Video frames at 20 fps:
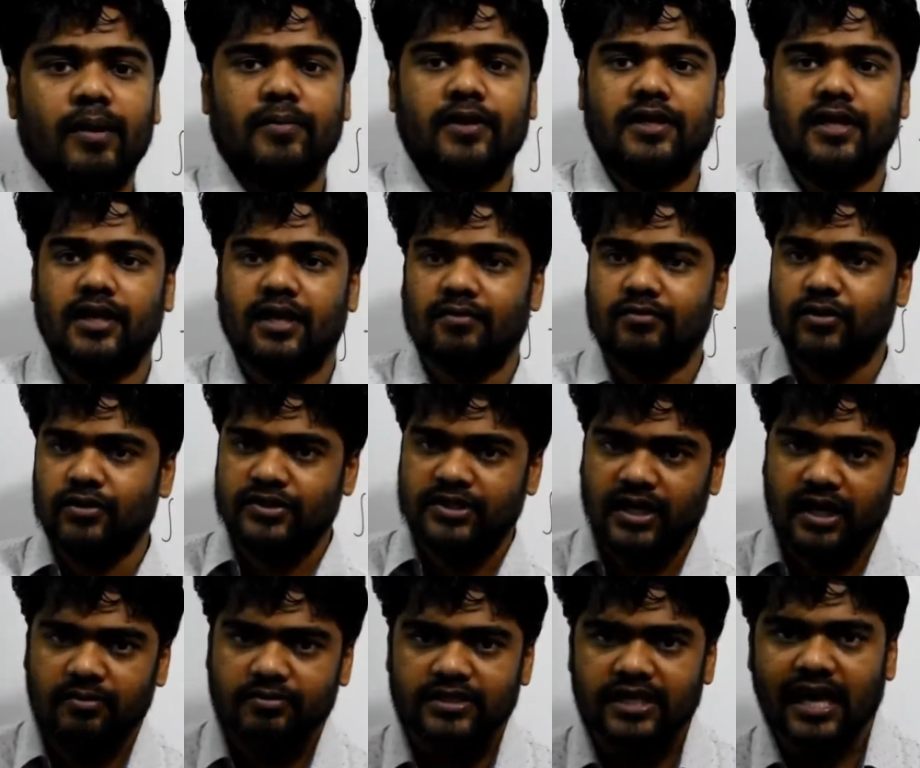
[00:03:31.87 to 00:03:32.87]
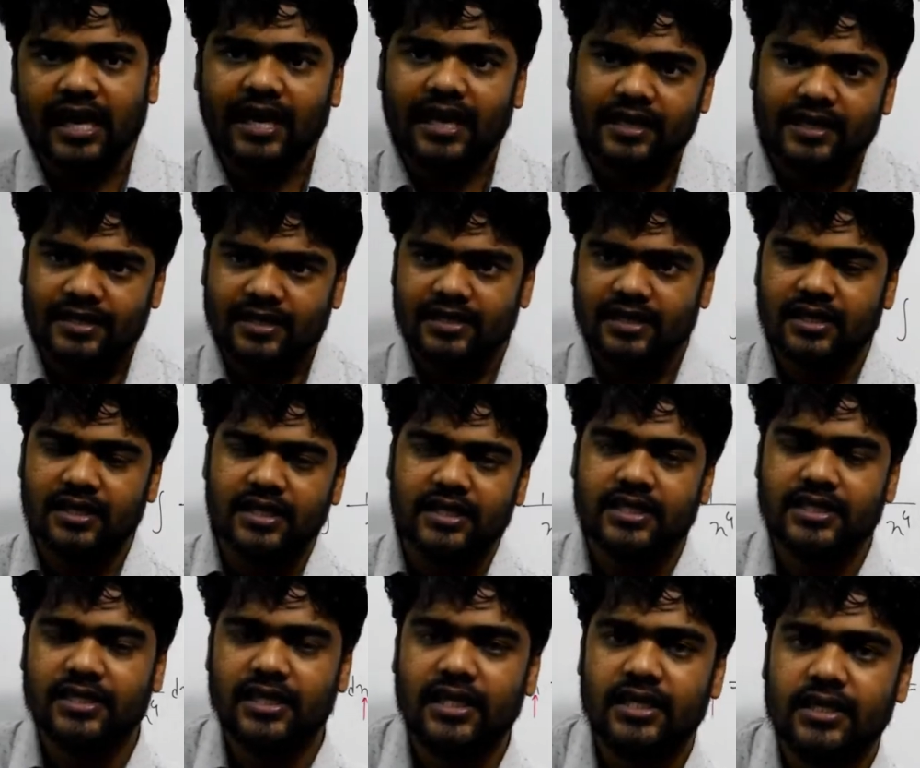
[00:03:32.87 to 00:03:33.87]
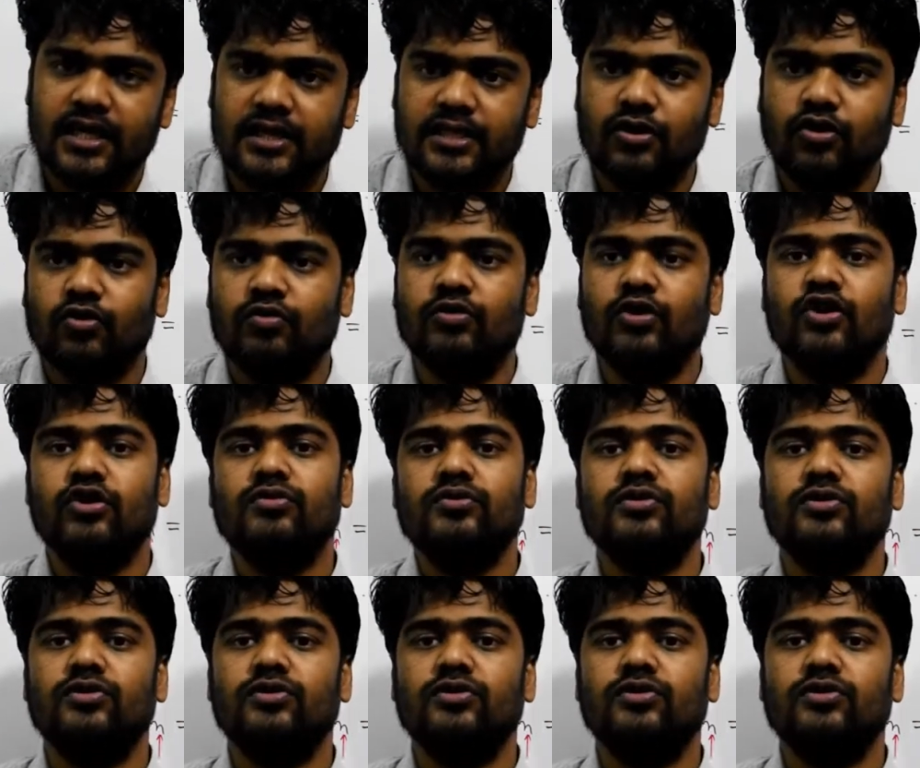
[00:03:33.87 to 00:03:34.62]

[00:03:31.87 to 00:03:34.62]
আপনাদেরকে বলছিলাম যে আন্টির লিস্টের সাথে হুবহু